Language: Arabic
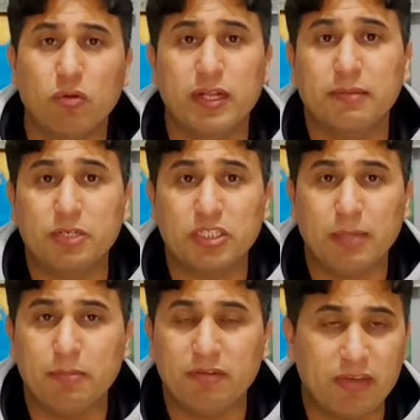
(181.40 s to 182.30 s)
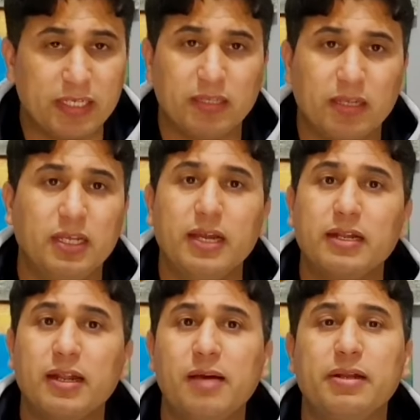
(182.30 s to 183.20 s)
لايك باش تعمل فائده لان
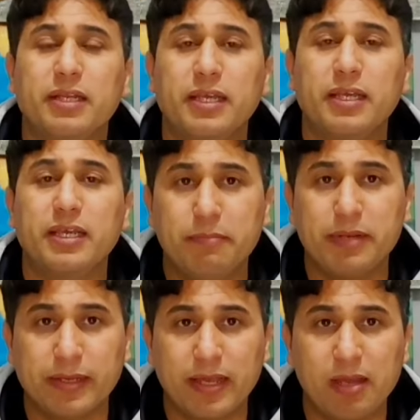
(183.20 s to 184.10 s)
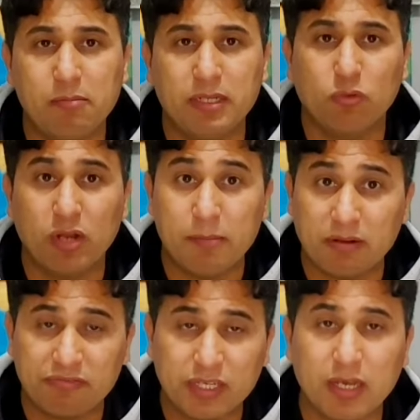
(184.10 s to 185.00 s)
الامر كيهمنا كاملين والامر
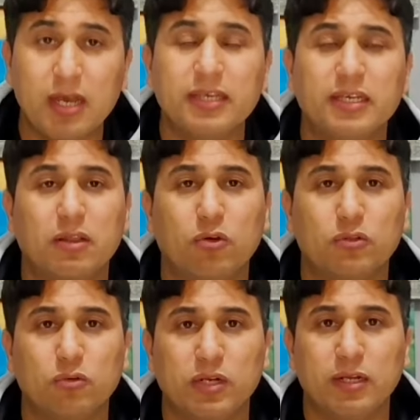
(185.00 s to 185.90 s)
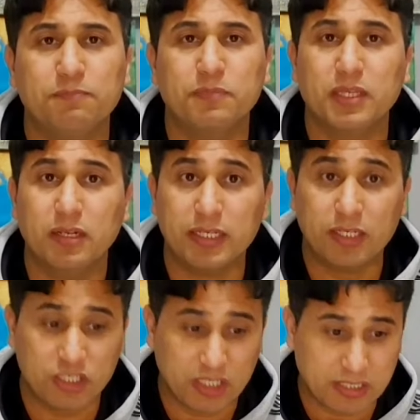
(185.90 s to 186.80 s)
في غايه الخطوره اللي
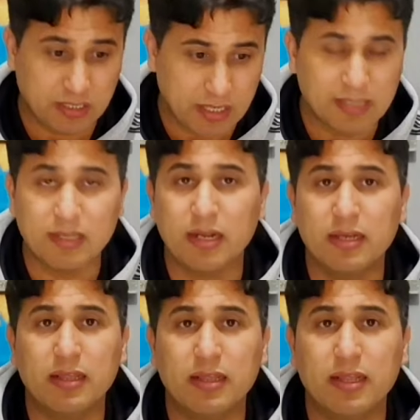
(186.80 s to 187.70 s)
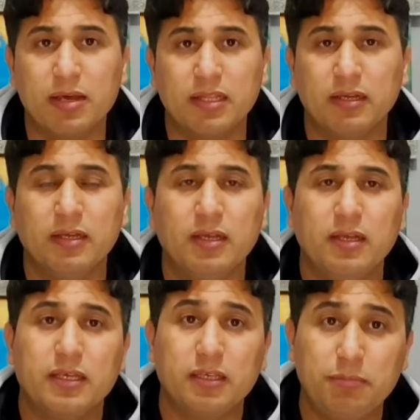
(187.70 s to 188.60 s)
كيشكل خطر هذا الهم هذا
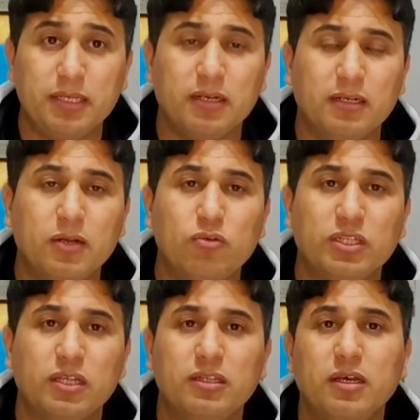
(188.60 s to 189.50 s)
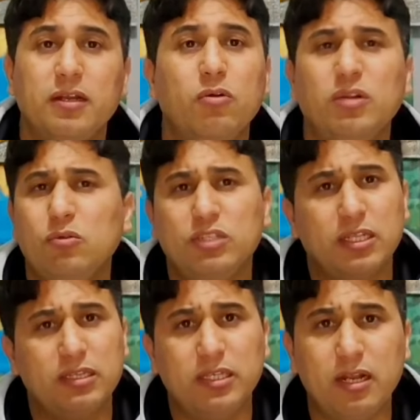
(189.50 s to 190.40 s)
كبير على الوليدات ديالنا وعلى الوليدات
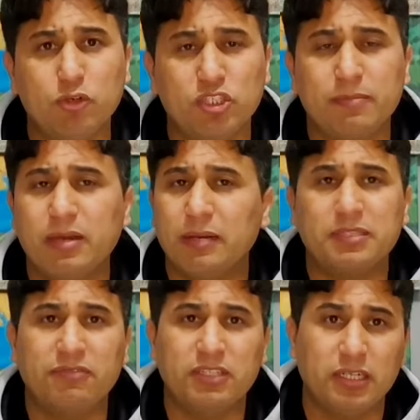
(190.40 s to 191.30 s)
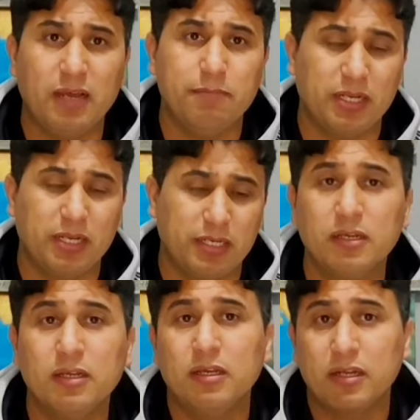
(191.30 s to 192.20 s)
ديال المجتمع بصفه عامه الاخوان
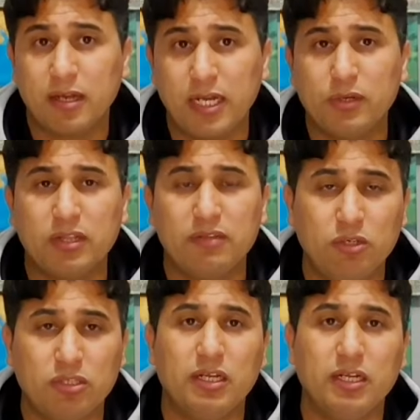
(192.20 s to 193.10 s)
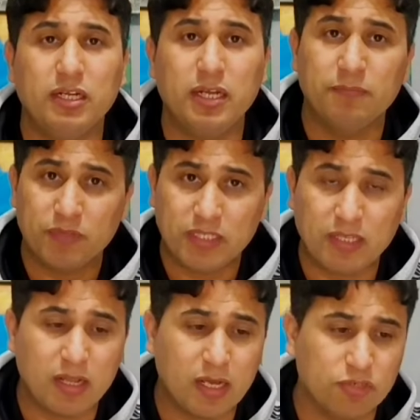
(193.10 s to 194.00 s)
خليو هذا الفيديو حتى لهنايا حتى
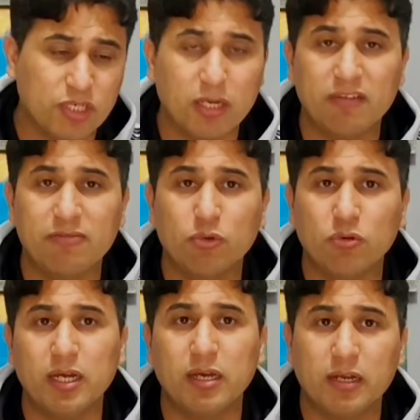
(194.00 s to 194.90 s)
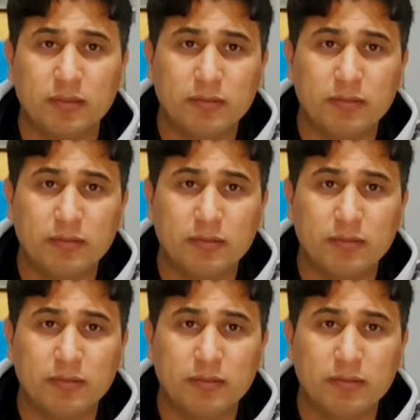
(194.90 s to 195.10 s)
نتلاقاو ان شاء الله في موضوع اخر